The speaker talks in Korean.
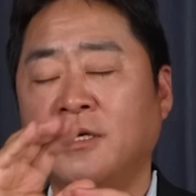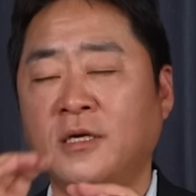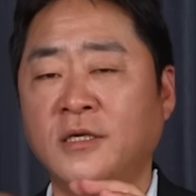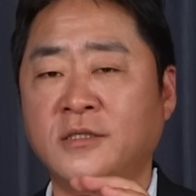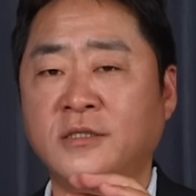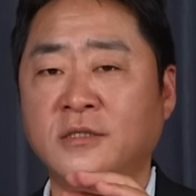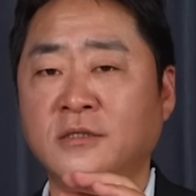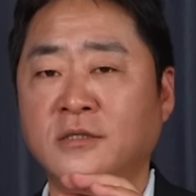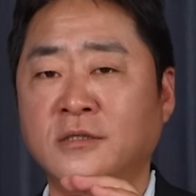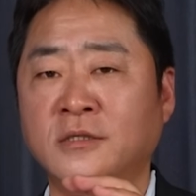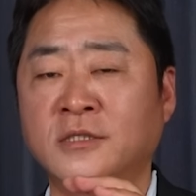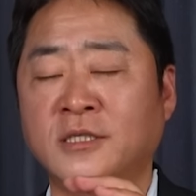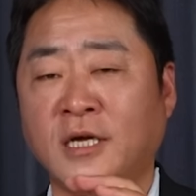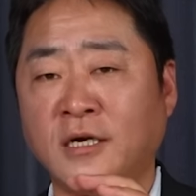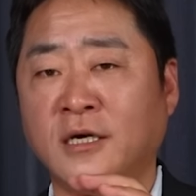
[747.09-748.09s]
일 층은
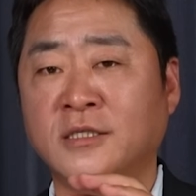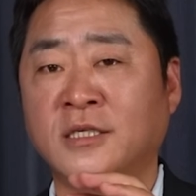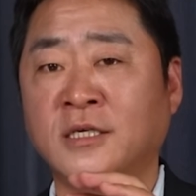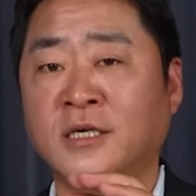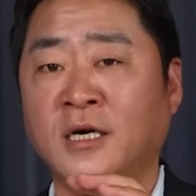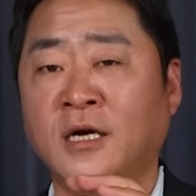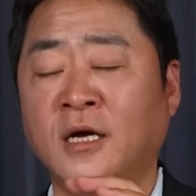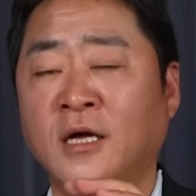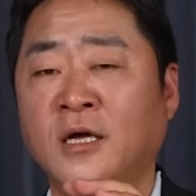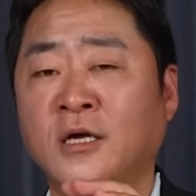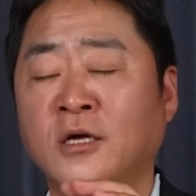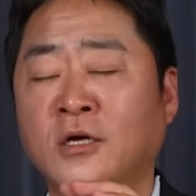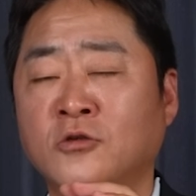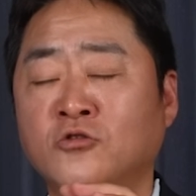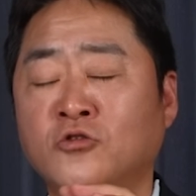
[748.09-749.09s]
상가니까
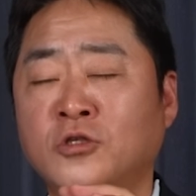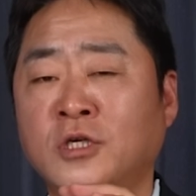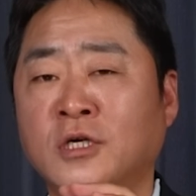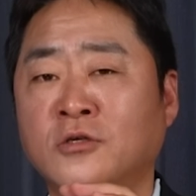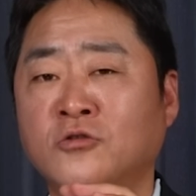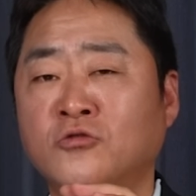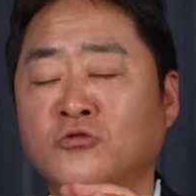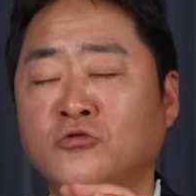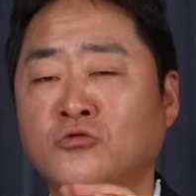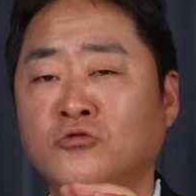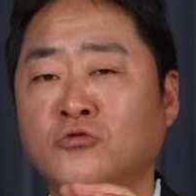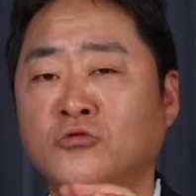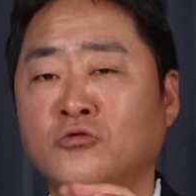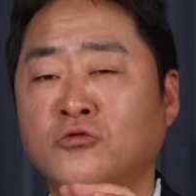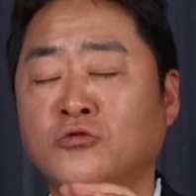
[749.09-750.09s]

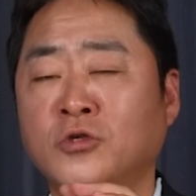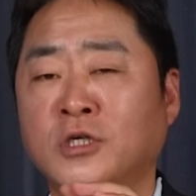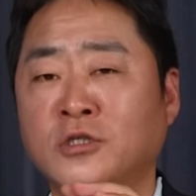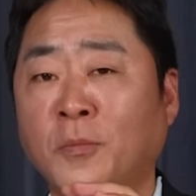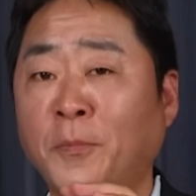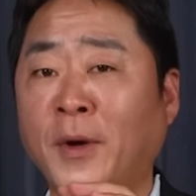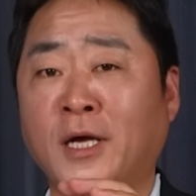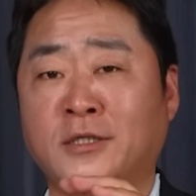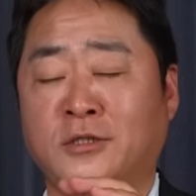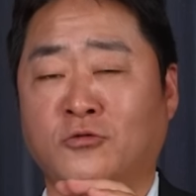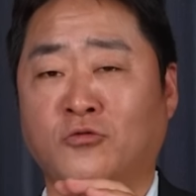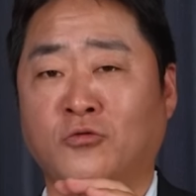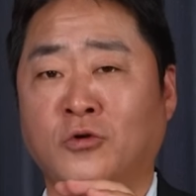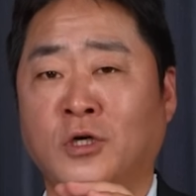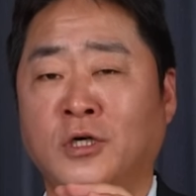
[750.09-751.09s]
주택수에서
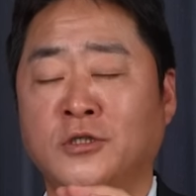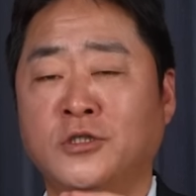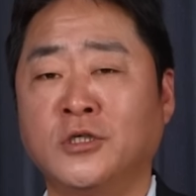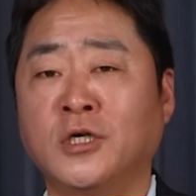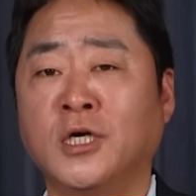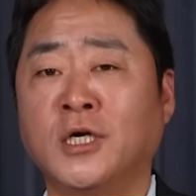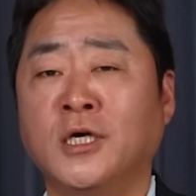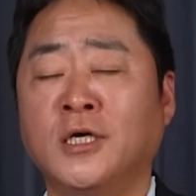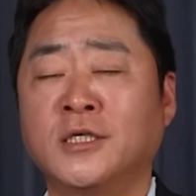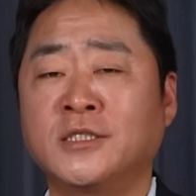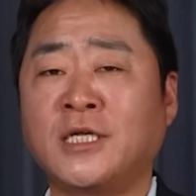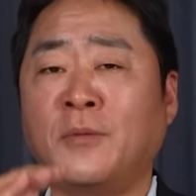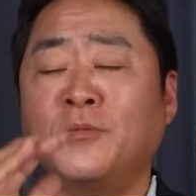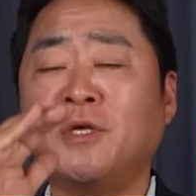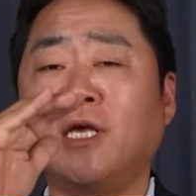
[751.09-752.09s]
빠지고, 즉
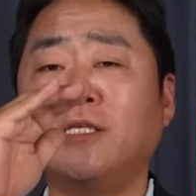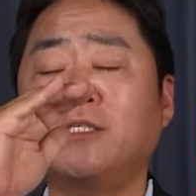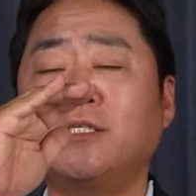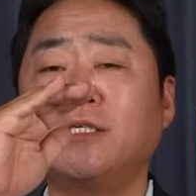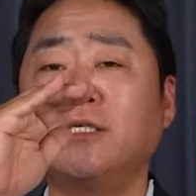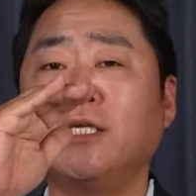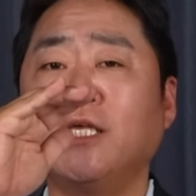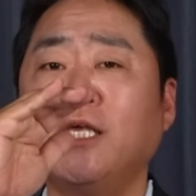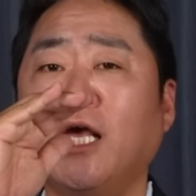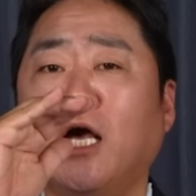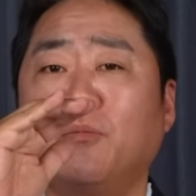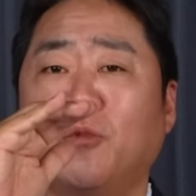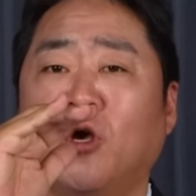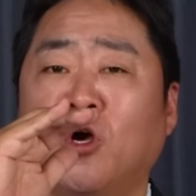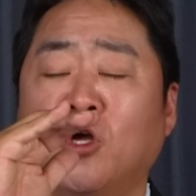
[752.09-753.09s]
삼계층
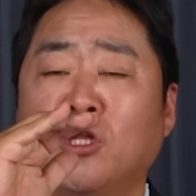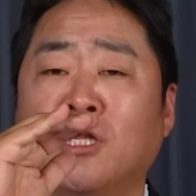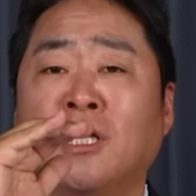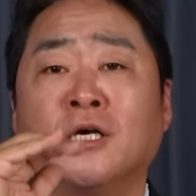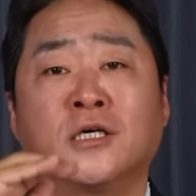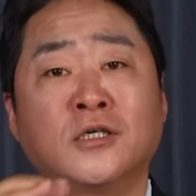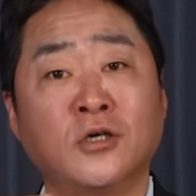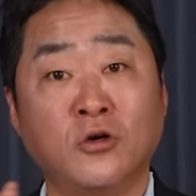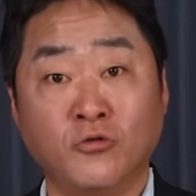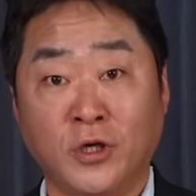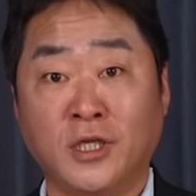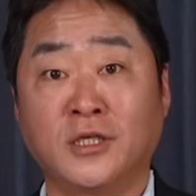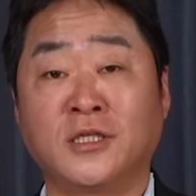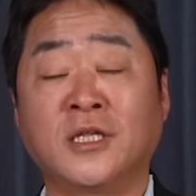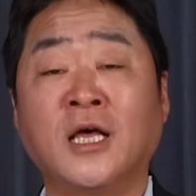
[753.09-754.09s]
이하면 그걸
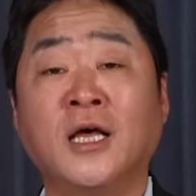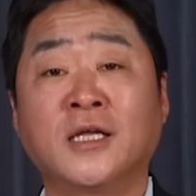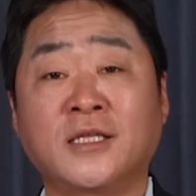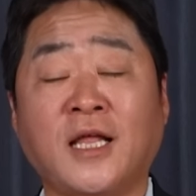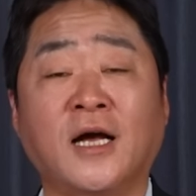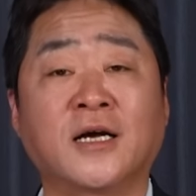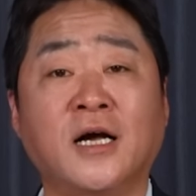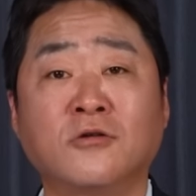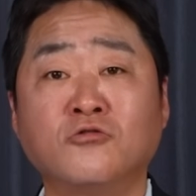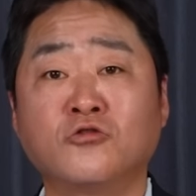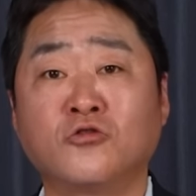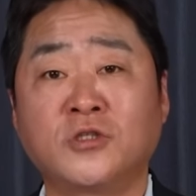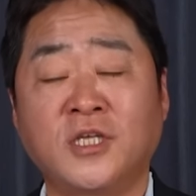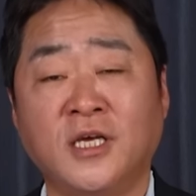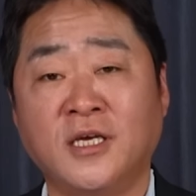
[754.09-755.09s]
우리는 다가구
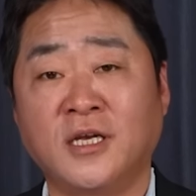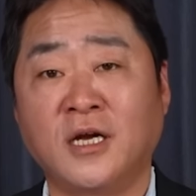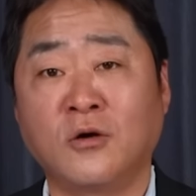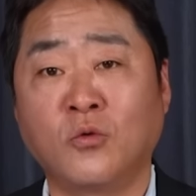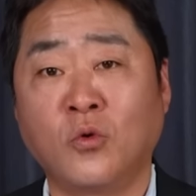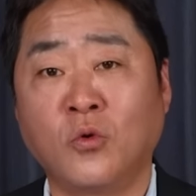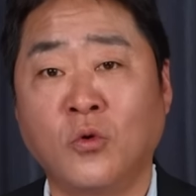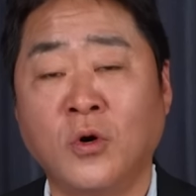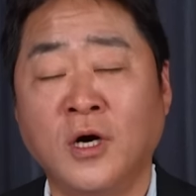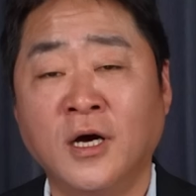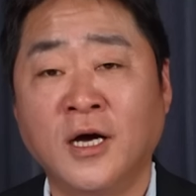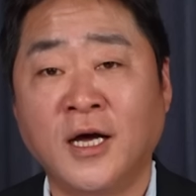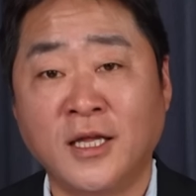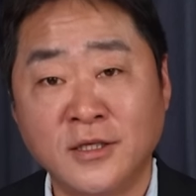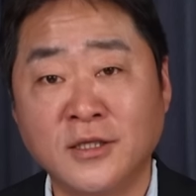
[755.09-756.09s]
주택이라고
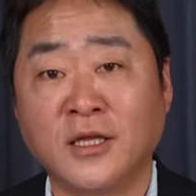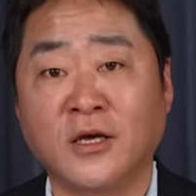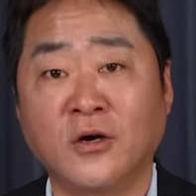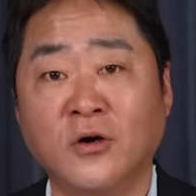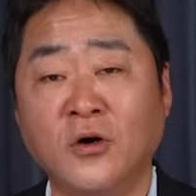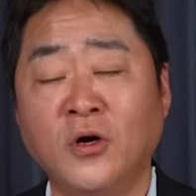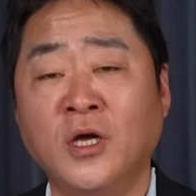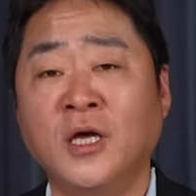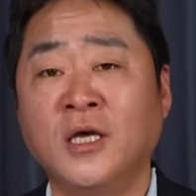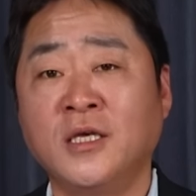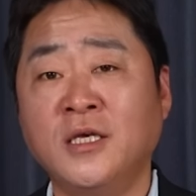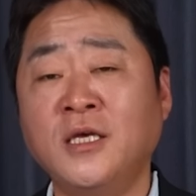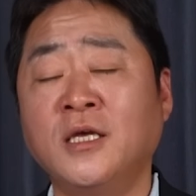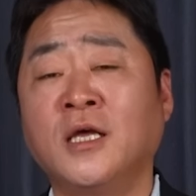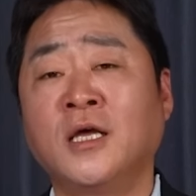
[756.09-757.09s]
하는데요.
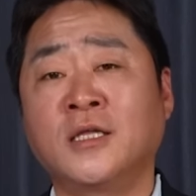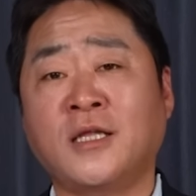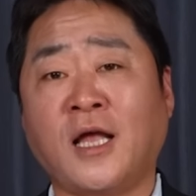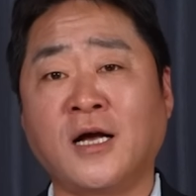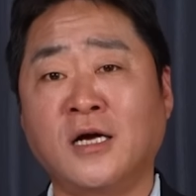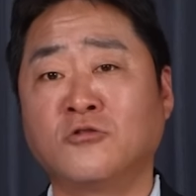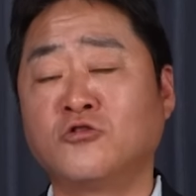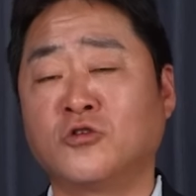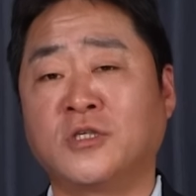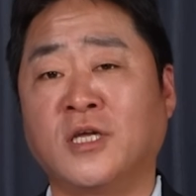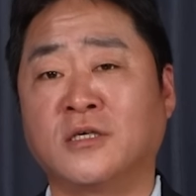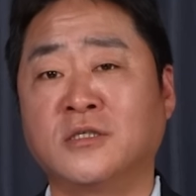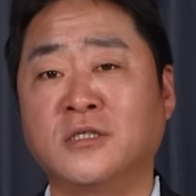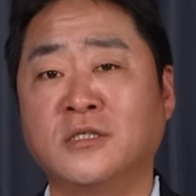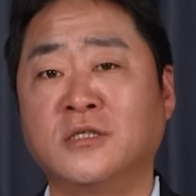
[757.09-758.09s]
이 다가구
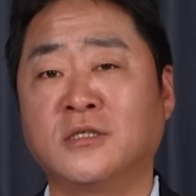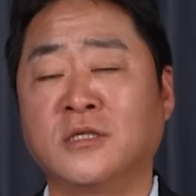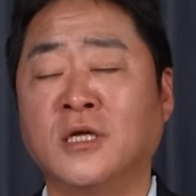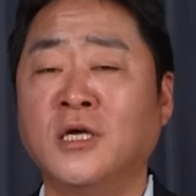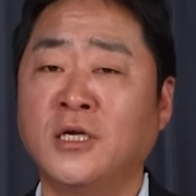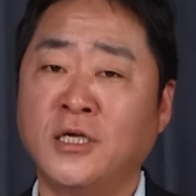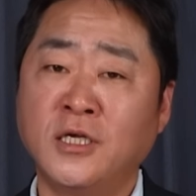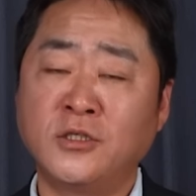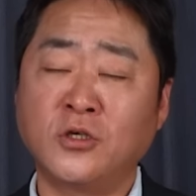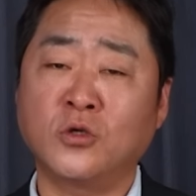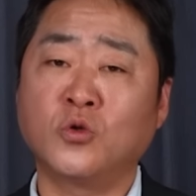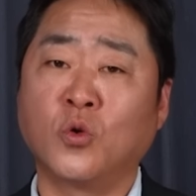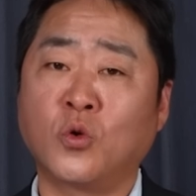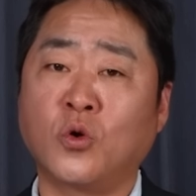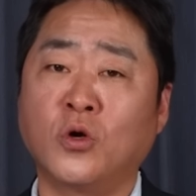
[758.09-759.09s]
주택은
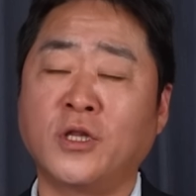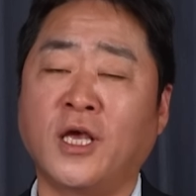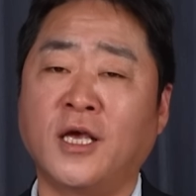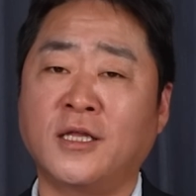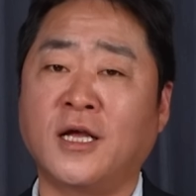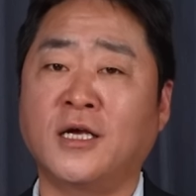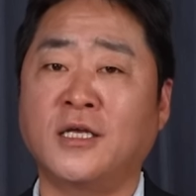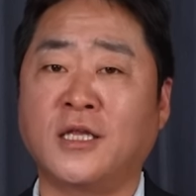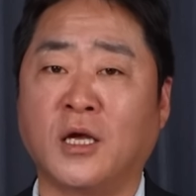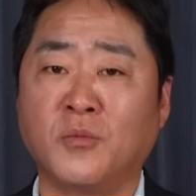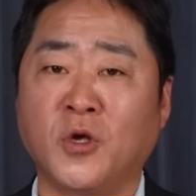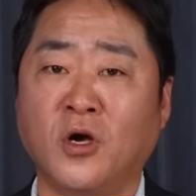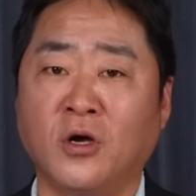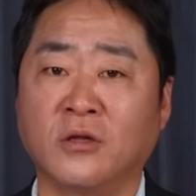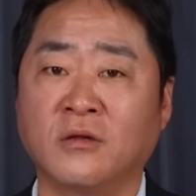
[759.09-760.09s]
일정 요건에 해당이
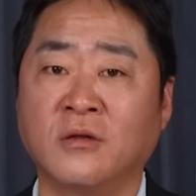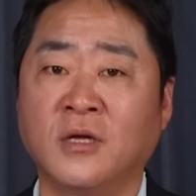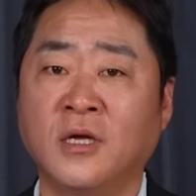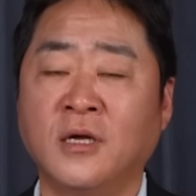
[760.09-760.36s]
되면